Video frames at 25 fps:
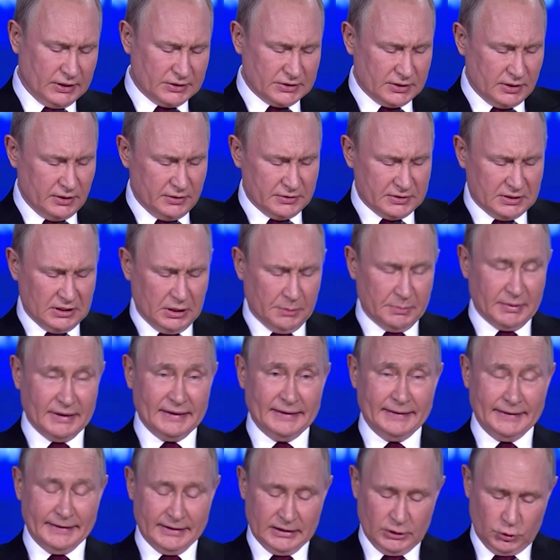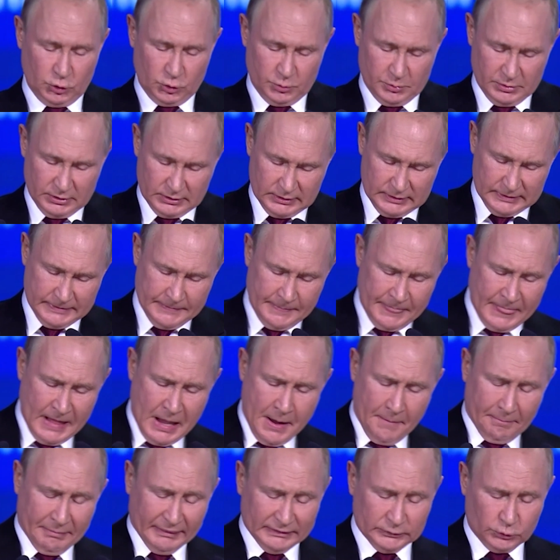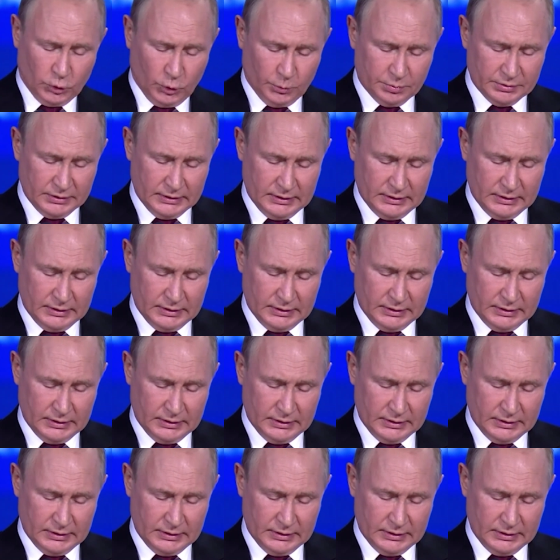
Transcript: Ukrayna'daki özel askeri operasyonun